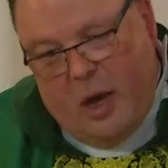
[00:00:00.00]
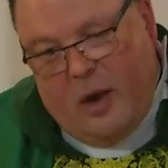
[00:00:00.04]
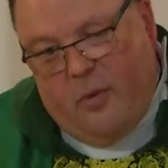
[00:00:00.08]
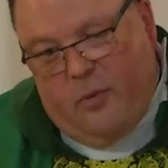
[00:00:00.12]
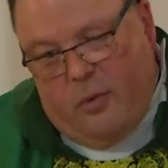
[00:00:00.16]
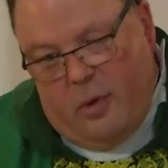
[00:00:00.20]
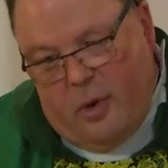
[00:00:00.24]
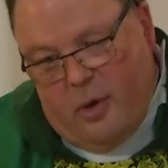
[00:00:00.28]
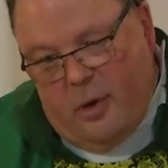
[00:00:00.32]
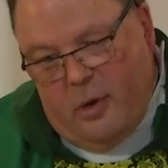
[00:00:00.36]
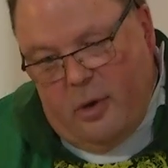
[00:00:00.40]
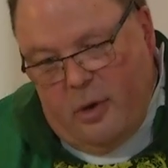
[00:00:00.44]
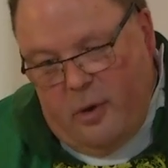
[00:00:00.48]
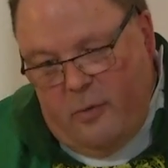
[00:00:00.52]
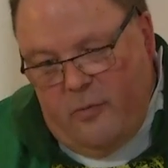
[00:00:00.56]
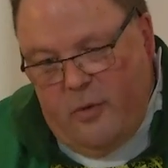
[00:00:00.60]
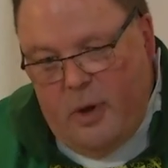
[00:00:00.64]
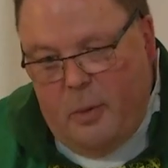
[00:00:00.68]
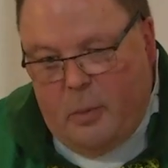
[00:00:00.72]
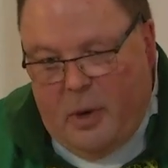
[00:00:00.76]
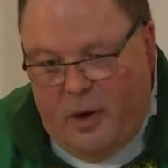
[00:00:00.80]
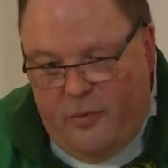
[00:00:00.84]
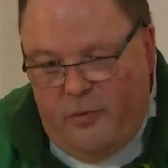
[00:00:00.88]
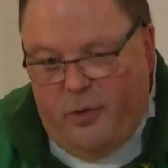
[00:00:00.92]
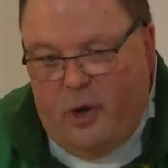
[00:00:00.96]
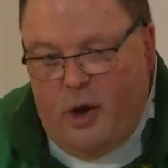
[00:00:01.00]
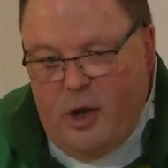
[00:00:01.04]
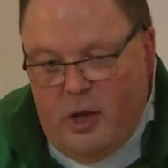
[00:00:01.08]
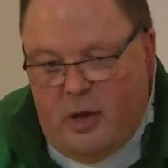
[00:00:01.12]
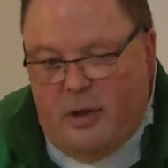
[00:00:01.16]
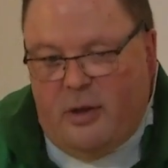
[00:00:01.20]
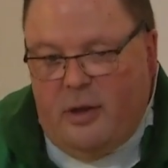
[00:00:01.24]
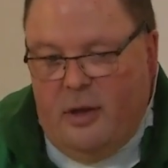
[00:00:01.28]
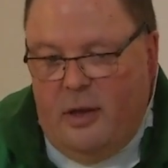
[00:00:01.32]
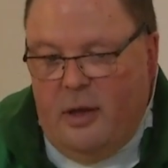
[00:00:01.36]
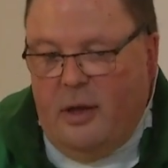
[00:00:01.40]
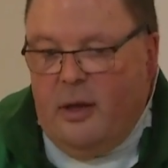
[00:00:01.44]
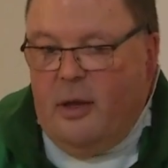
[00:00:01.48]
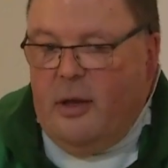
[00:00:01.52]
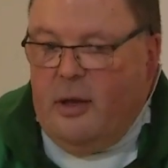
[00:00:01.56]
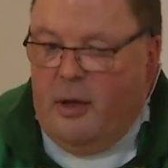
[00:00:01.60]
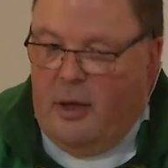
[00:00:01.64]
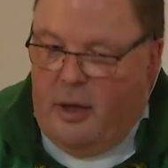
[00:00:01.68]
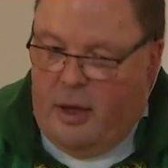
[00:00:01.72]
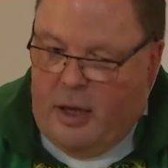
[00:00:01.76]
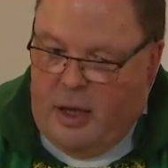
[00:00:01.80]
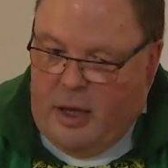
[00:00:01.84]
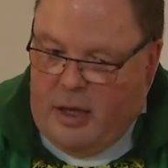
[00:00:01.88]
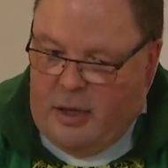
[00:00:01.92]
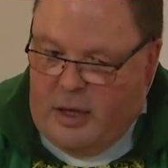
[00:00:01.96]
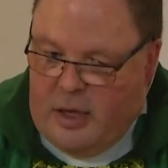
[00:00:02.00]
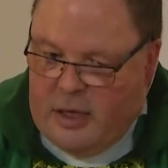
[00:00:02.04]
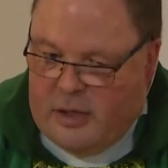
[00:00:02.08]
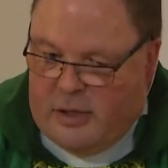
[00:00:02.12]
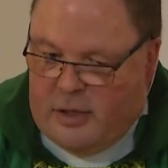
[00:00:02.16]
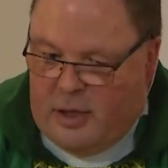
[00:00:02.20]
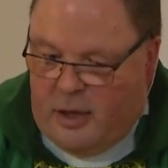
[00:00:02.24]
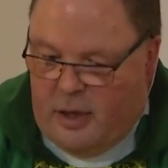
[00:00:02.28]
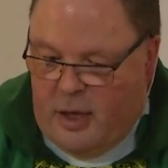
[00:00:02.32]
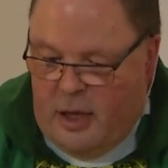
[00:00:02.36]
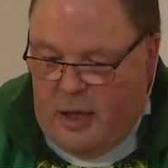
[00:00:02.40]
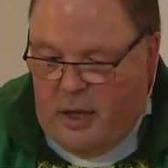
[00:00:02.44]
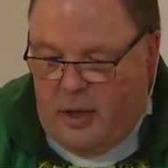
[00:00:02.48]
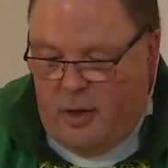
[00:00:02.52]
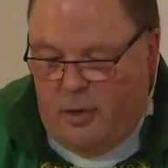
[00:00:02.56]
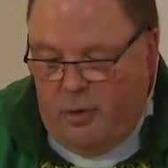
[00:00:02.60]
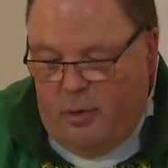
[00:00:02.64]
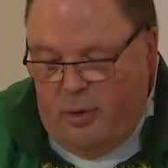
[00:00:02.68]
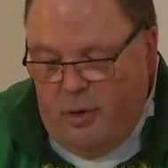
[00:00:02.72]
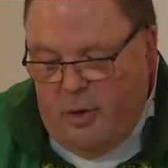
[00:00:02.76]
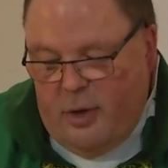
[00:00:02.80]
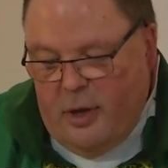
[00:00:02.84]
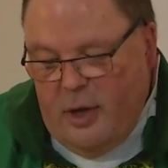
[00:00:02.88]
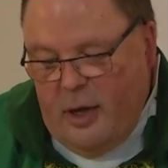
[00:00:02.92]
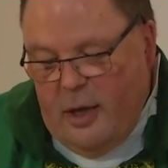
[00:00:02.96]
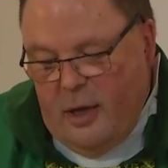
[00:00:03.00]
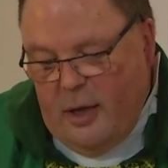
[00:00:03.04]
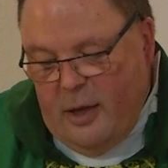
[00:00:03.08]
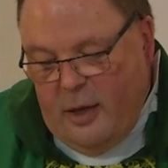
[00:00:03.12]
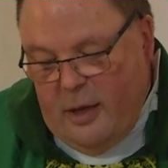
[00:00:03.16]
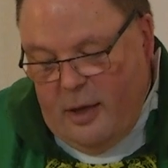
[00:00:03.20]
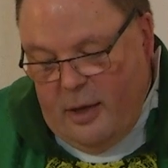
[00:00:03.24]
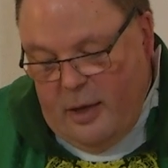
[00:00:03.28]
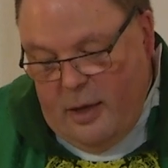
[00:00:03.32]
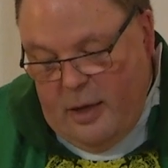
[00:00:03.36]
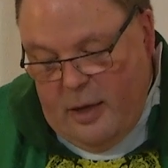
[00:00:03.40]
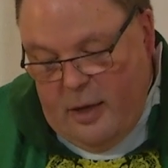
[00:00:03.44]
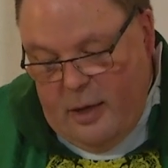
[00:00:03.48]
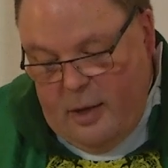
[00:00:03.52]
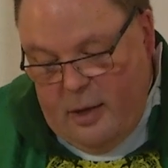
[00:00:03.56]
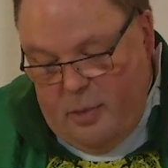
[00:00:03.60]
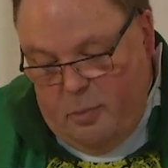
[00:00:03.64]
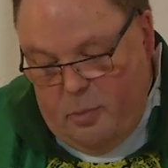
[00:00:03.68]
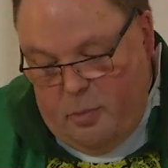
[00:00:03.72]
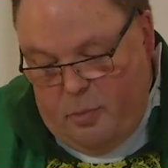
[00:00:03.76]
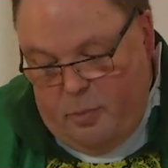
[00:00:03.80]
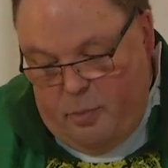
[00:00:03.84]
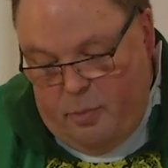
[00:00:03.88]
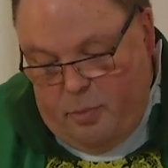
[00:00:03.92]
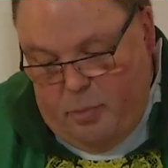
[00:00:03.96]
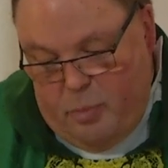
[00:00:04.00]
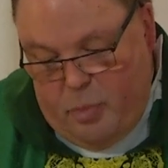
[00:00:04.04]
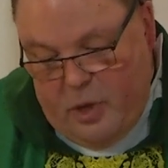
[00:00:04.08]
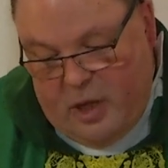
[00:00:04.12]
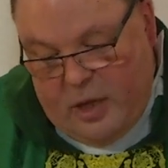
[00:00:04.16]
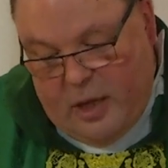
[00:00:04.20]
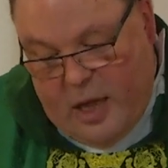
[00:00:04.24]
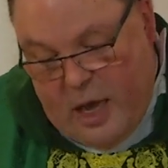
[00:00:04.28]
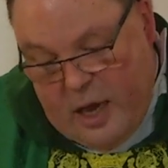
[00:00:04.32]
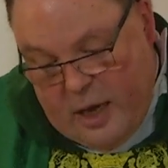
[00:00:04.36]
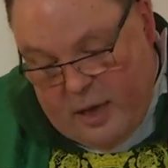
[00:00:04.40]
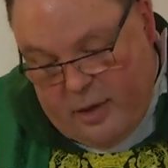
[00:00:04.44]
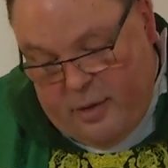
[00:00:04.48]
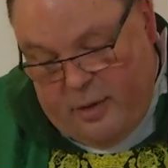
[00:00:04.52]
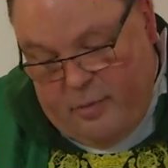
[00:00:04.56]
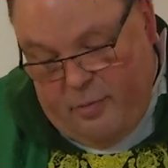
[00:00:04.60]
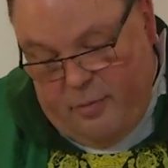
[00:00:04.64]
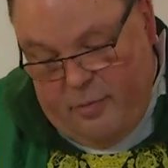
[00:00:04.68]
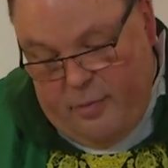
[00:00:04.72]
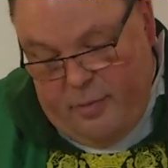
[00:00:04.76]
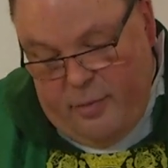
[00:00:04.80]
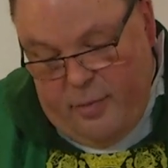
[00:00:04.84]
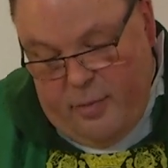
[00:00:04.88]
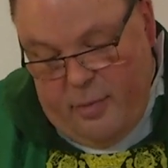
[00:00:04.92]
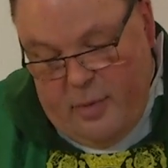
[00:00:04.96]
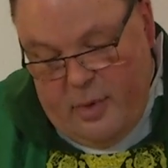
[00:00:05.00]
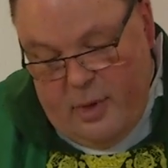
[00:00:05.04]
man, wenn man wollte, in diese Richtung betrachten.